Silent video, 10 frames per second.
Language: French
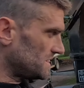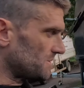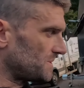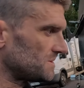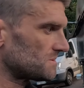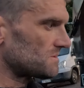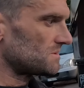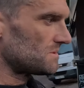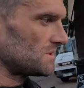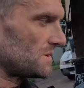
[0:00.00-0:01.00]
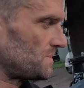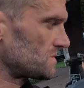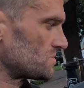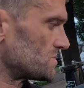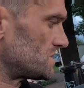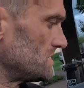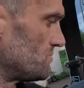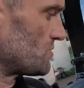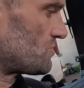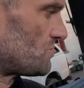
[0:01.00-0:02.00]
Il n'y a pas de, il a pas de souci.
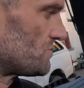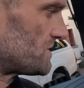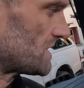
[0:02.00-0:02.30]
Bouton